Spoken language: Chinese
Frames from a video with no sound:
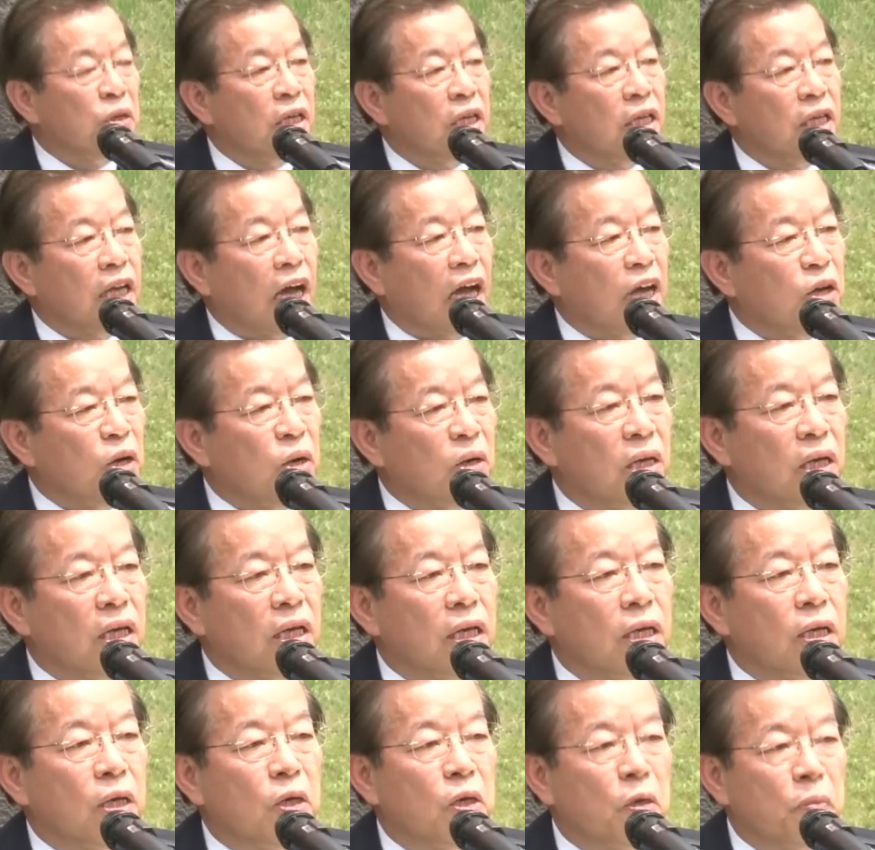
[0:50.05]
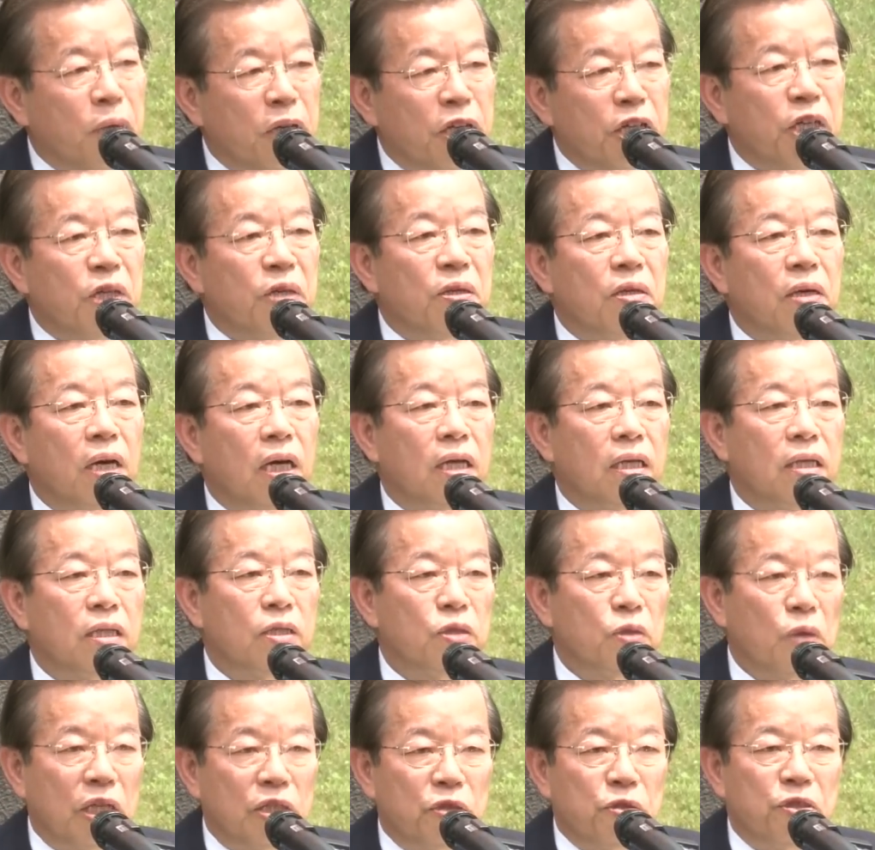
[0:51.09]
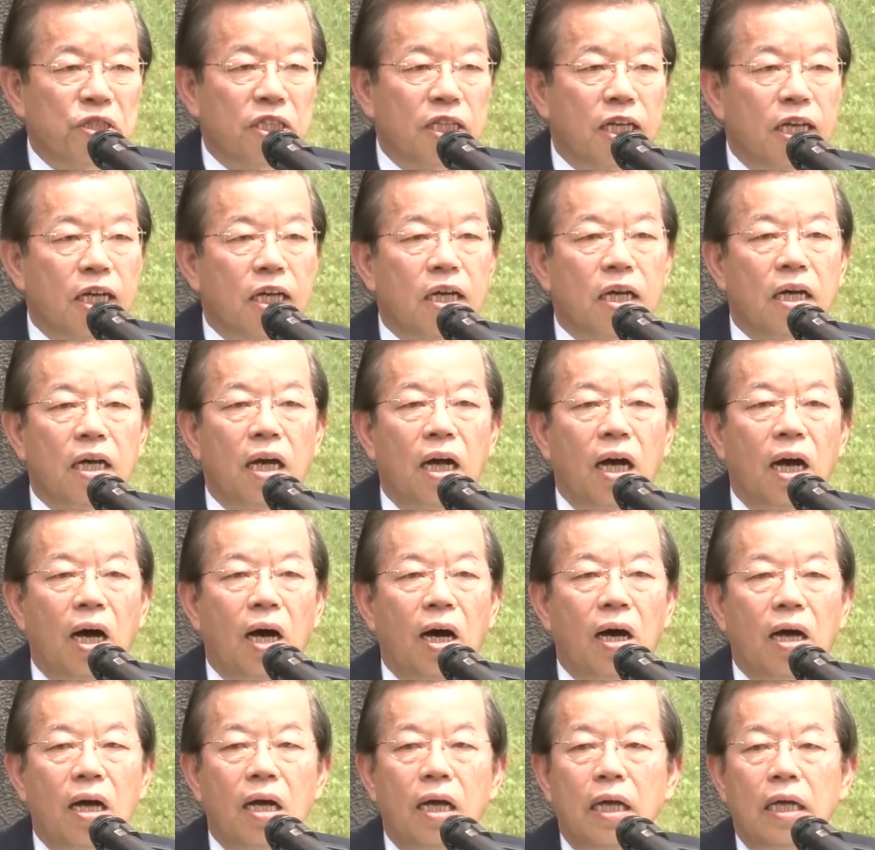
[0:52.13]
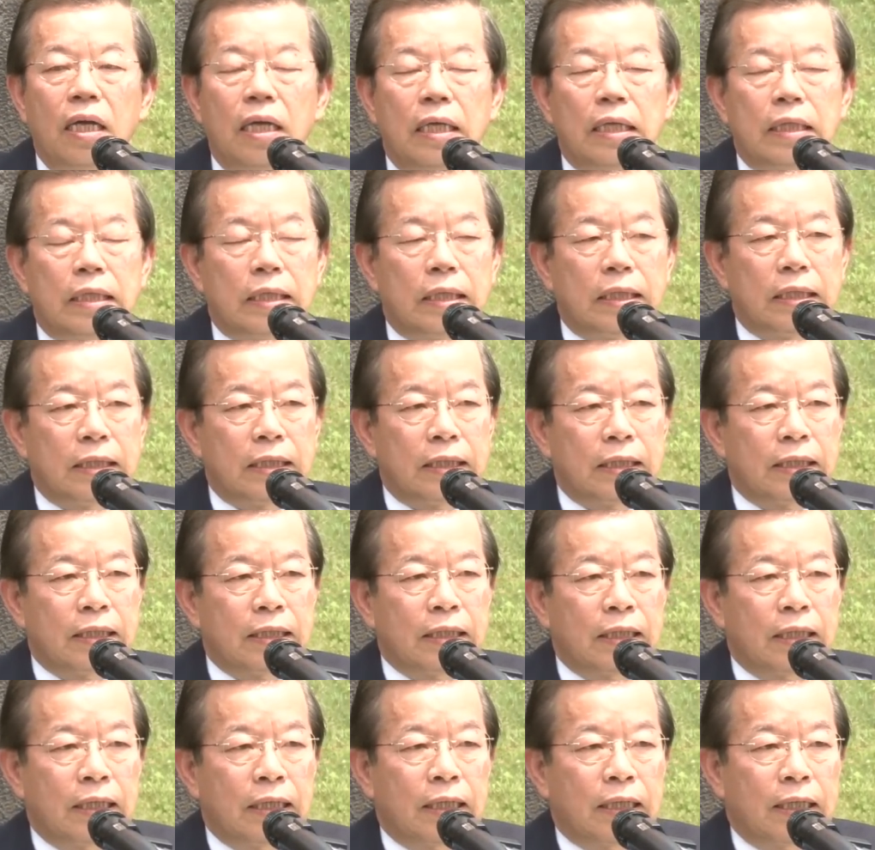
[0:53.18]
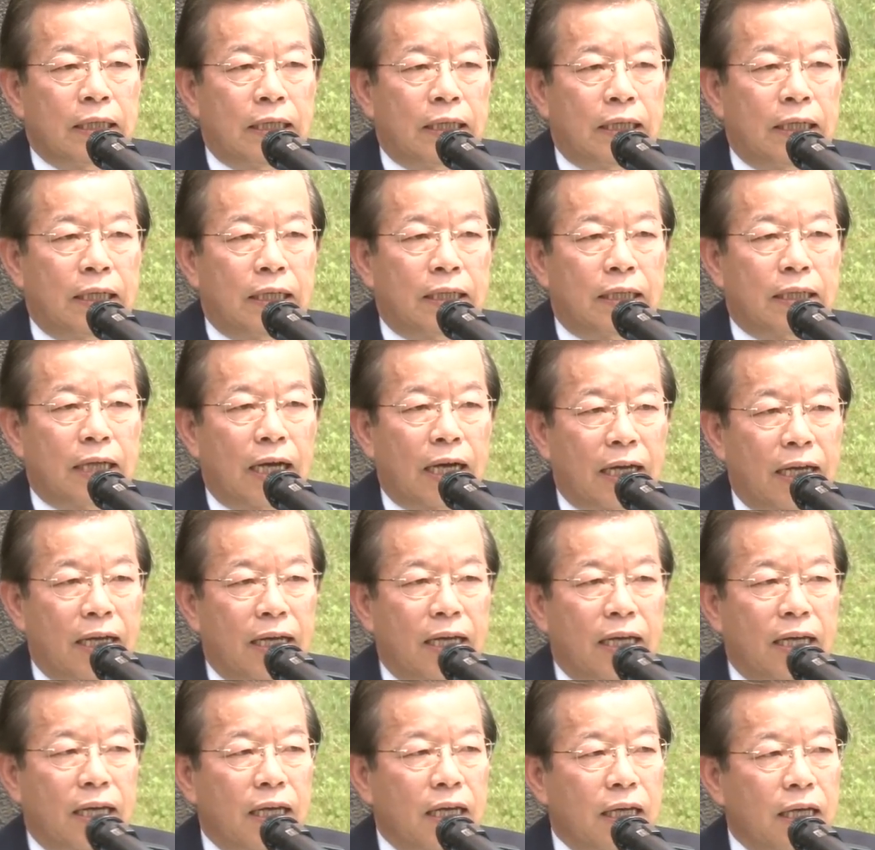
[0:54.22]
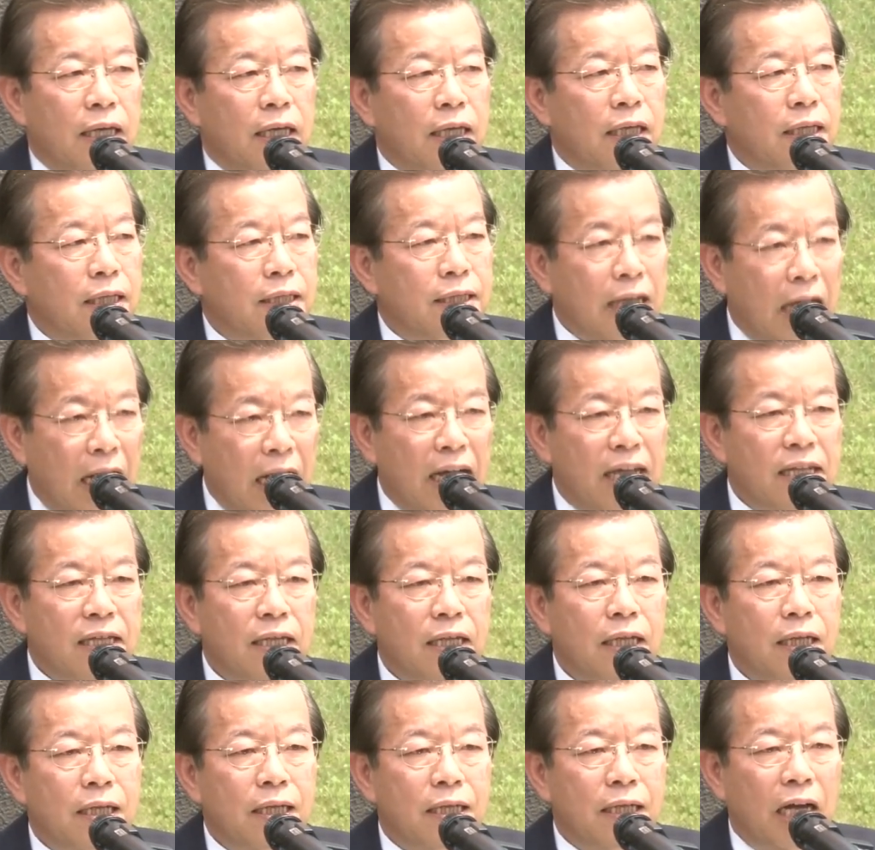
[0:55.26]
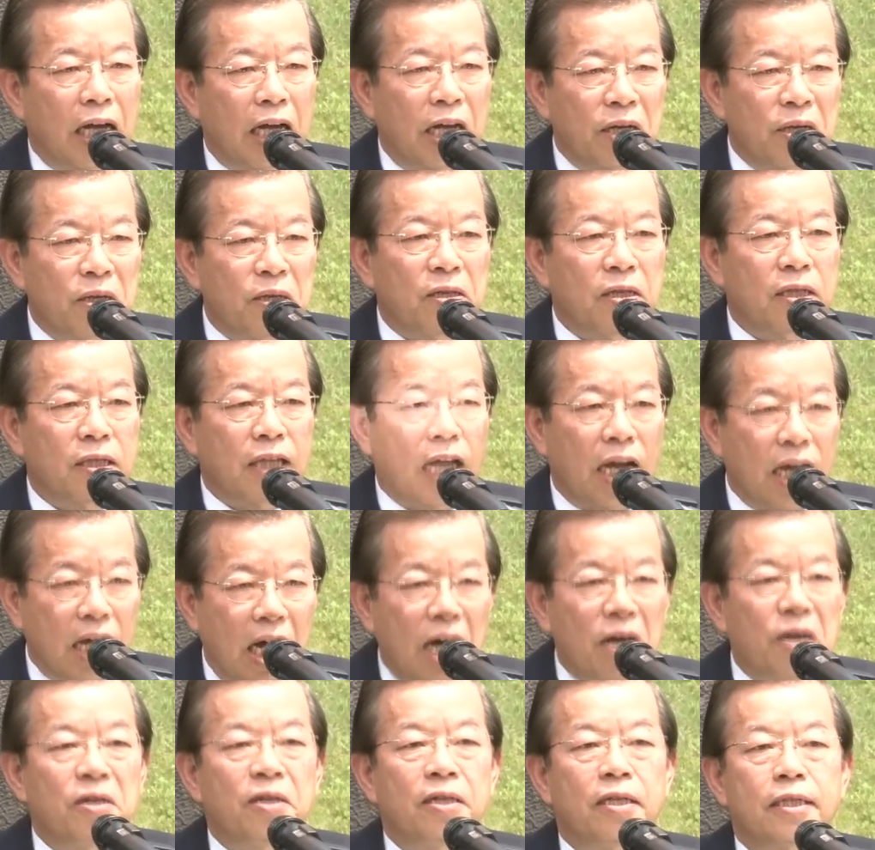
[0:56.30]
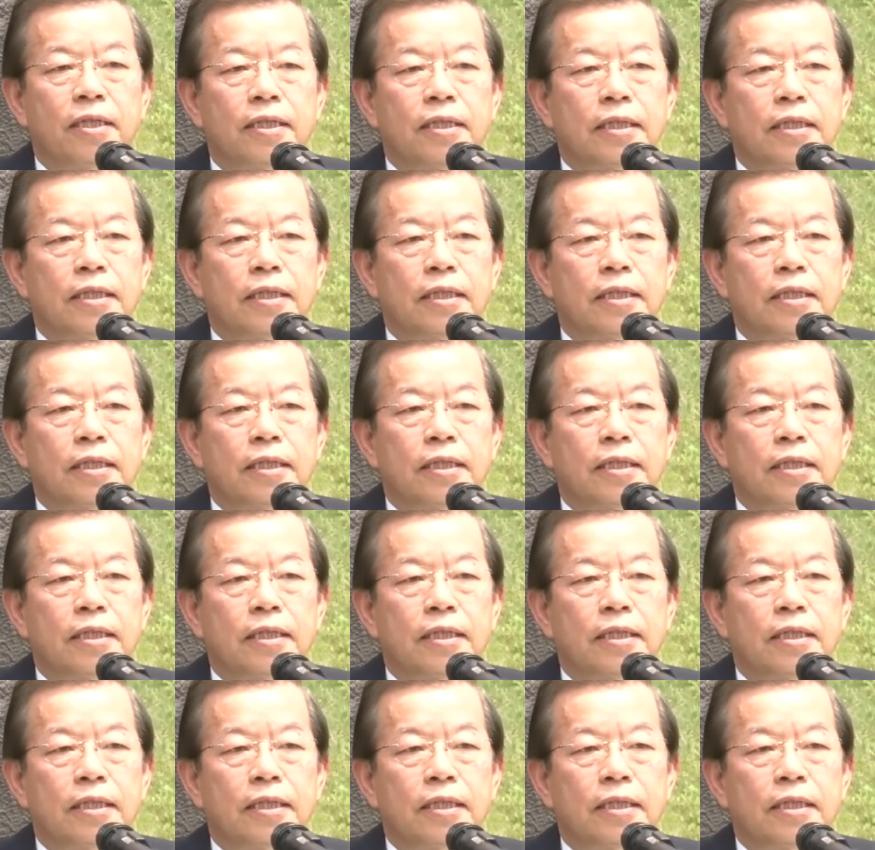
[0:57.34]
位乃浪诶好朋友蔡主席吼，诶大家早安，大家好，大家好。